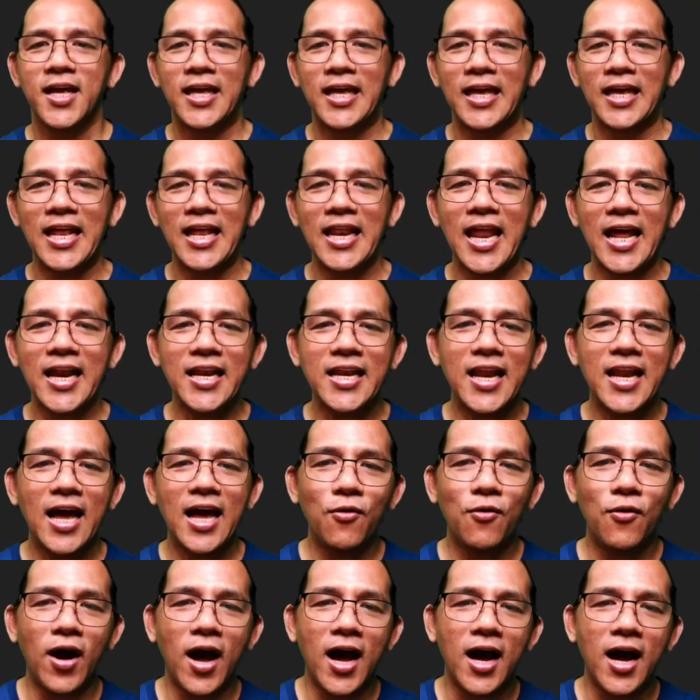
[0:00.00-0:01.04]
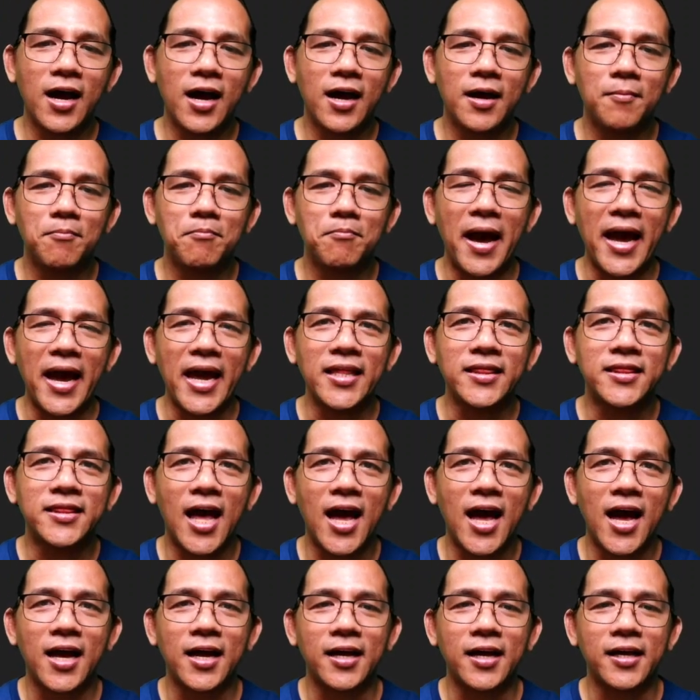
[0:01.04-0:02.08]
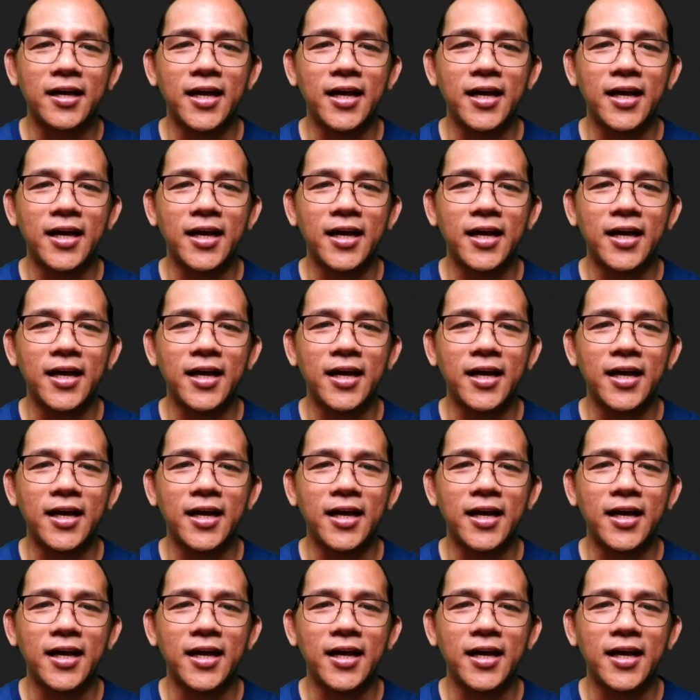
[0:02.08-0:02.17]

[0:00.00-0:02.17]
Ilan daw ang baitang,